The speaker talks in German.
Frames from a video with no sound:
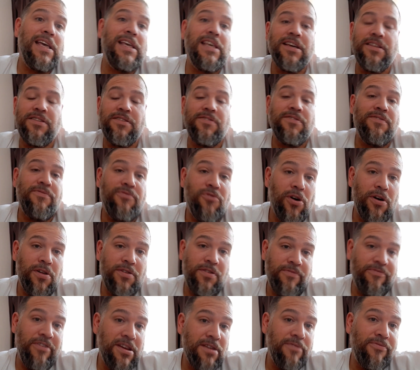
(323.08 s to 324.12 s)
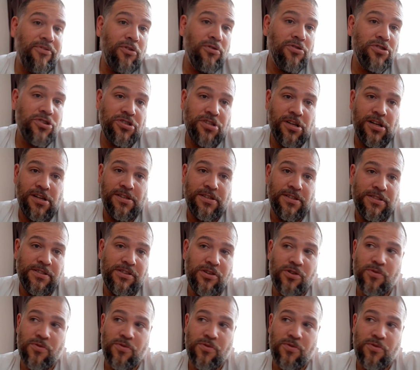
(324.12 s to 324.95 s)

ich hatte die, die Wände verunstaltet,